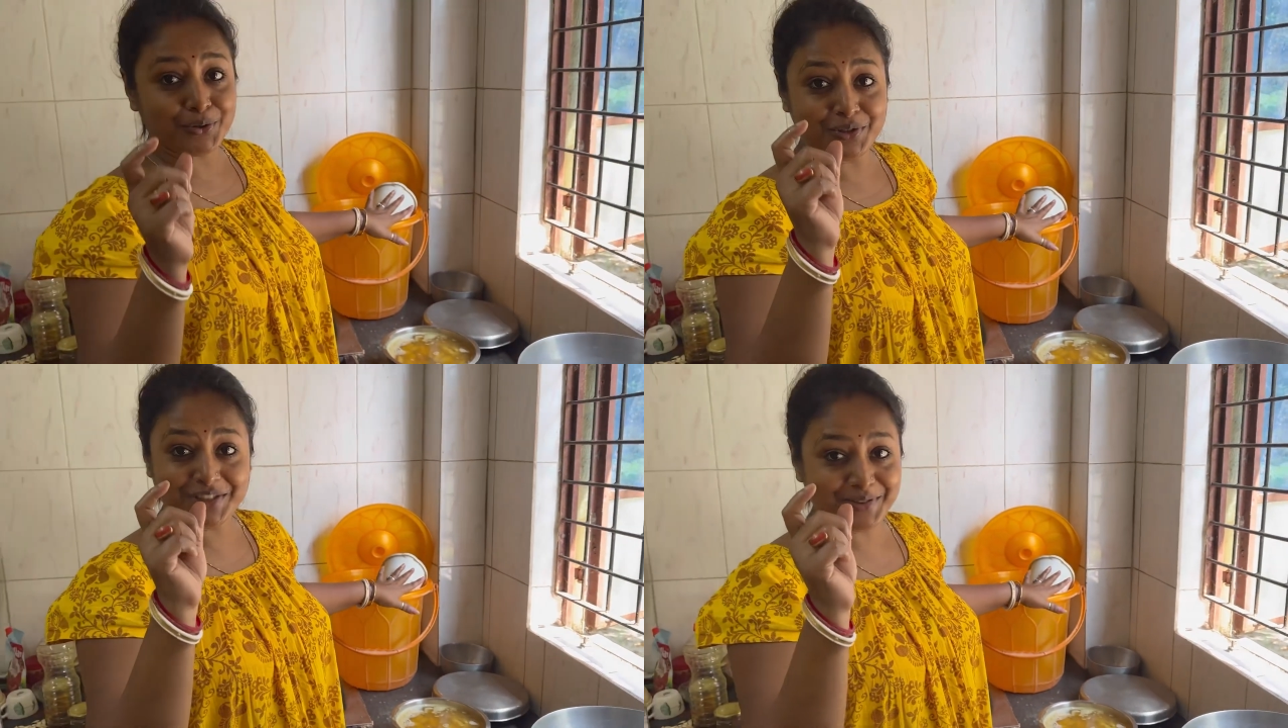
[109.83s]

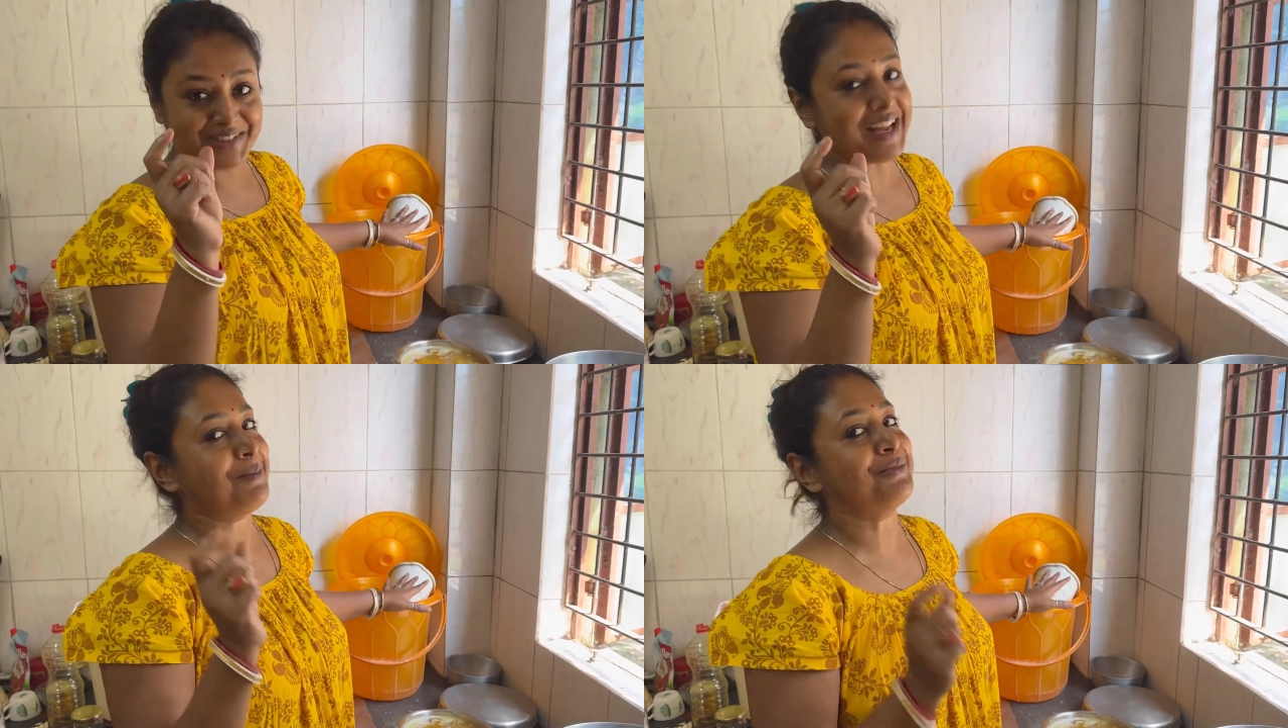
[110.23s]
কচি
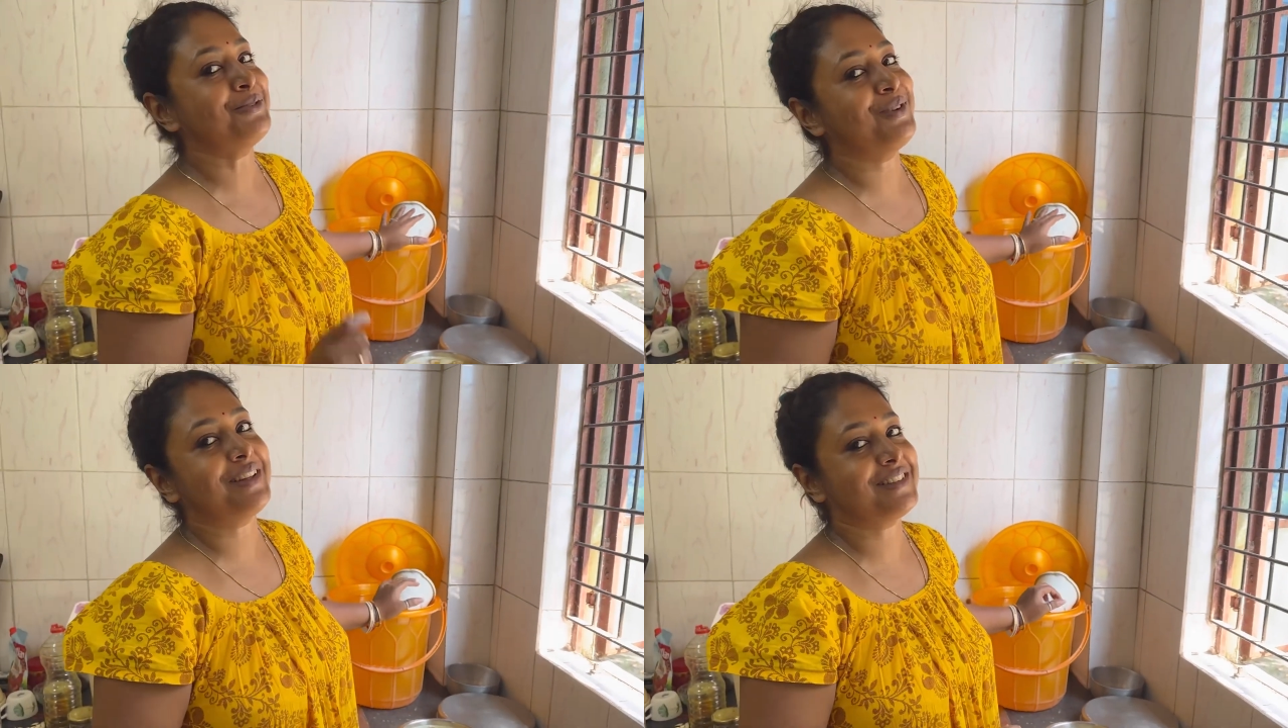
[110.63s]
কচি
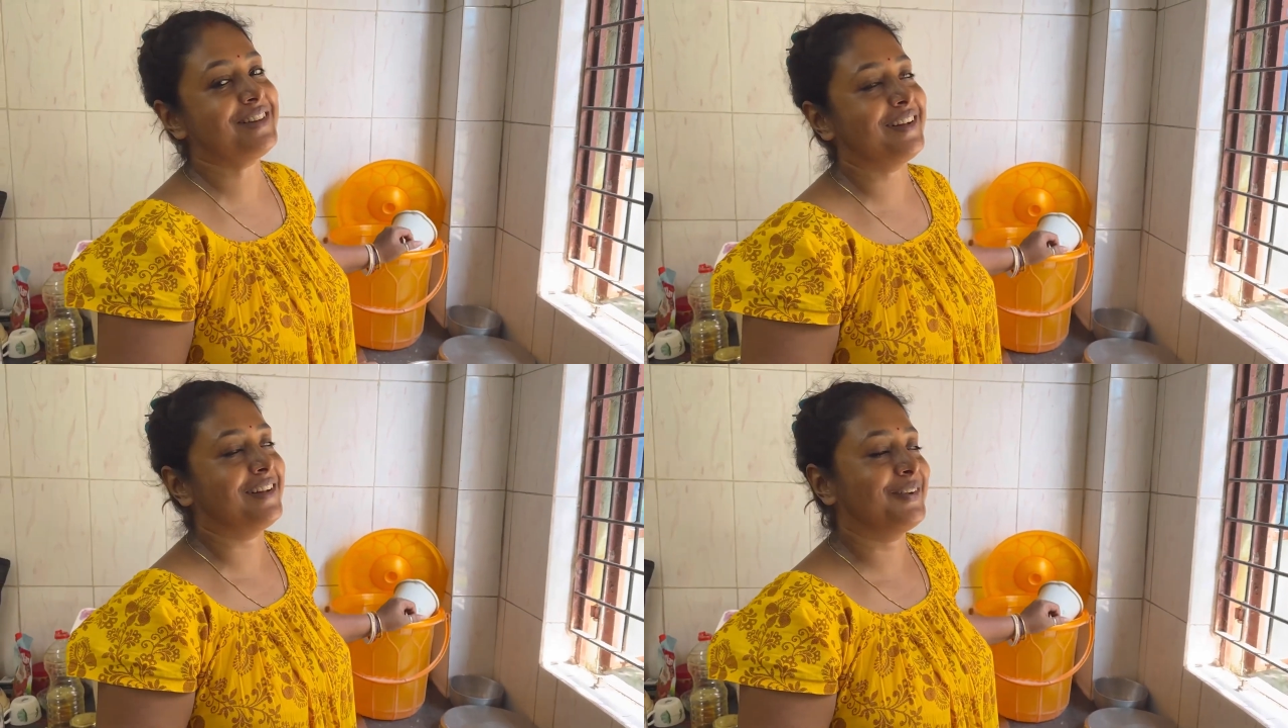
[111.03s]
আমগুলো আছে
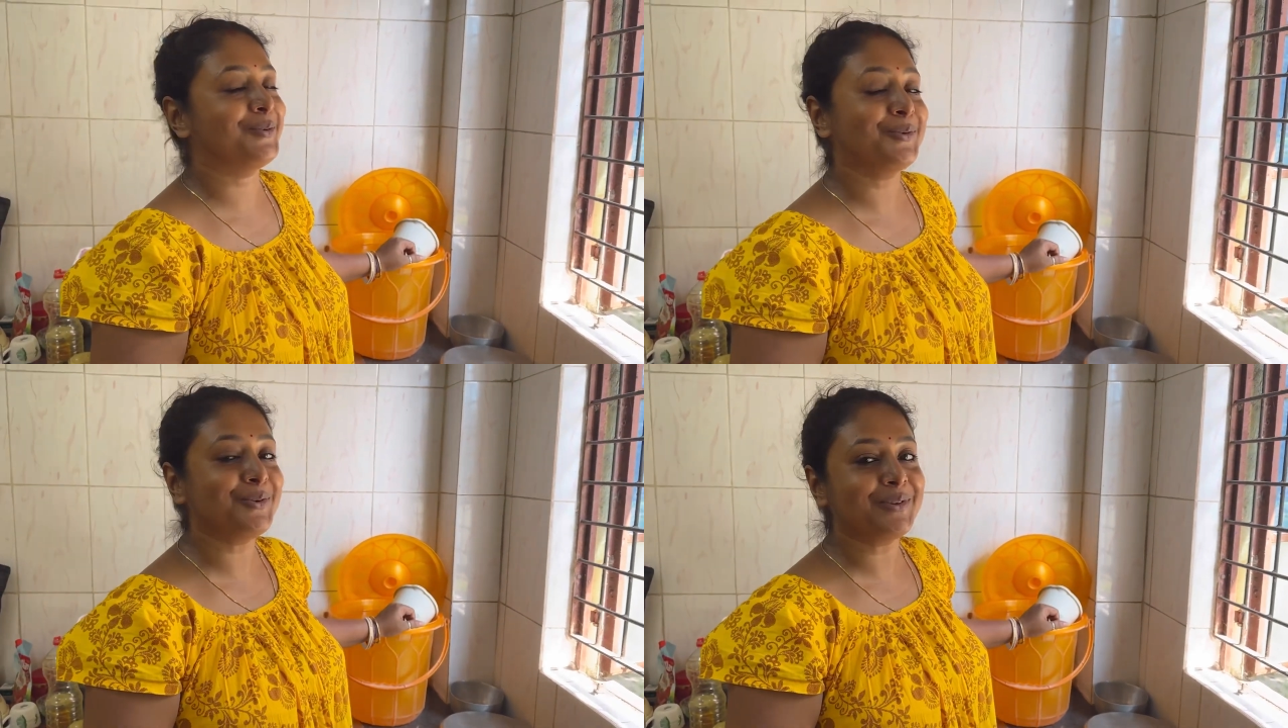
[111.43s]
না
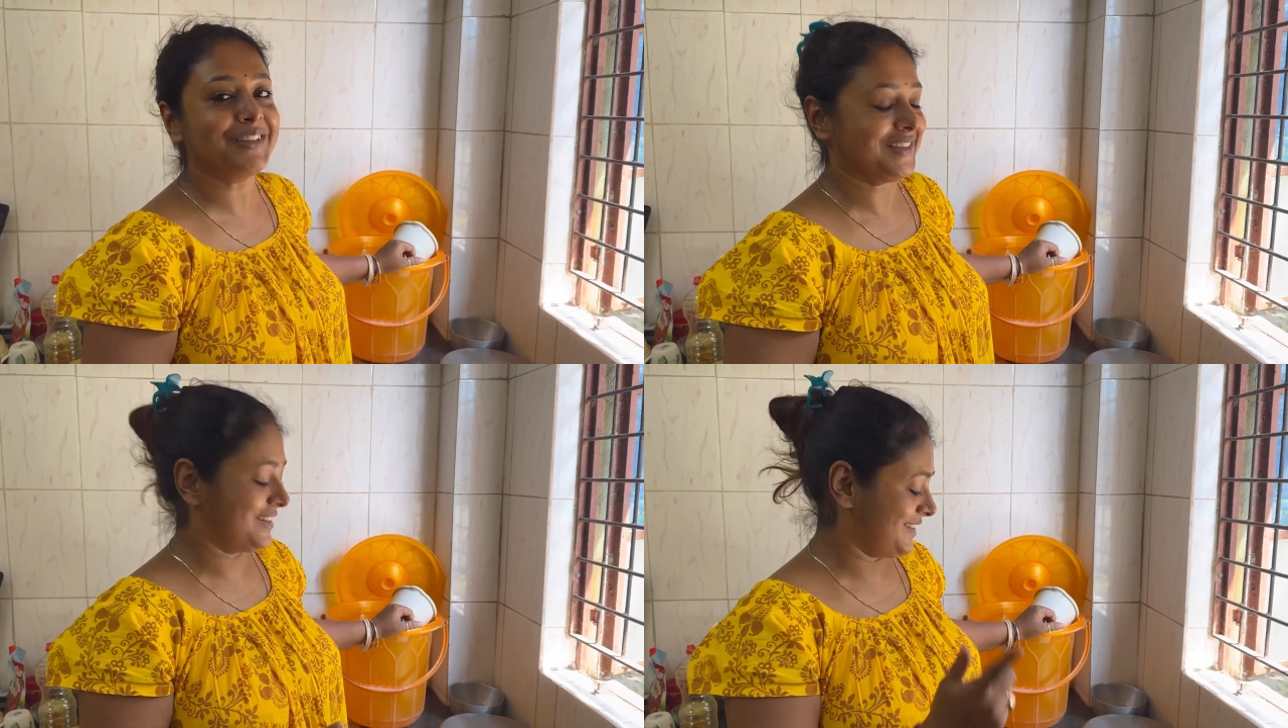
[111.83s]
ওগুলো
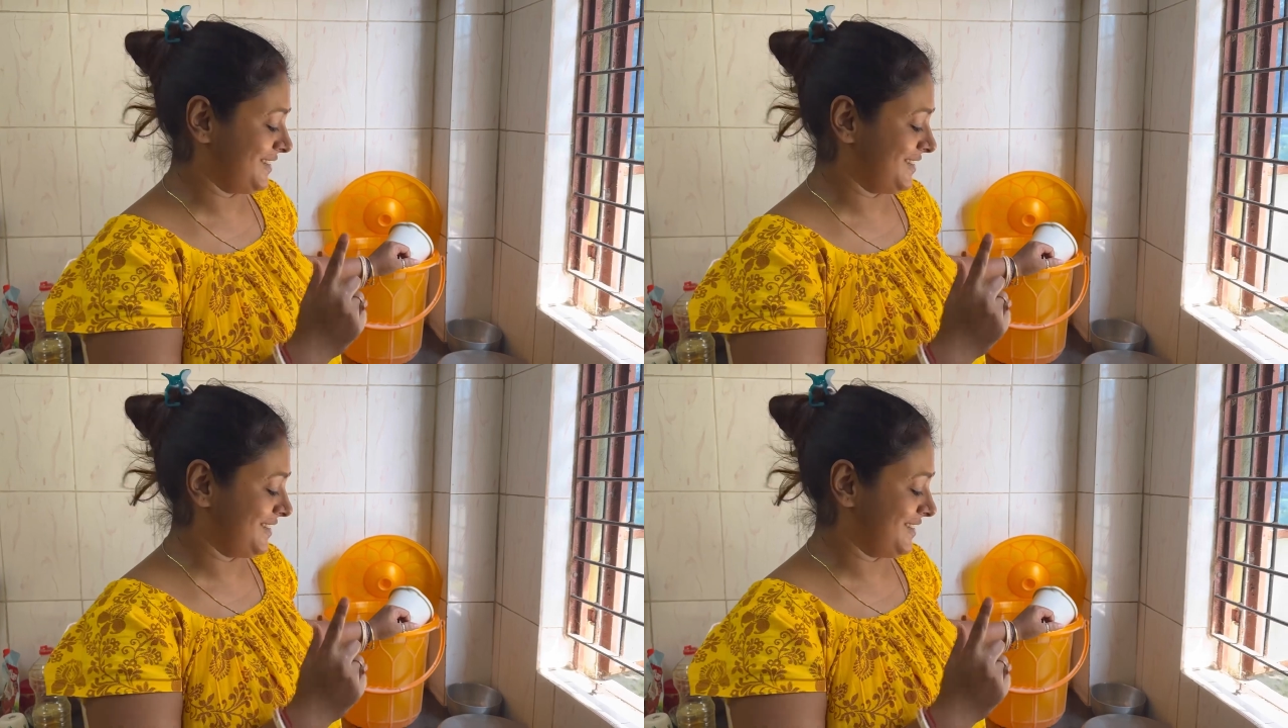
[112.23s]
দিয়ে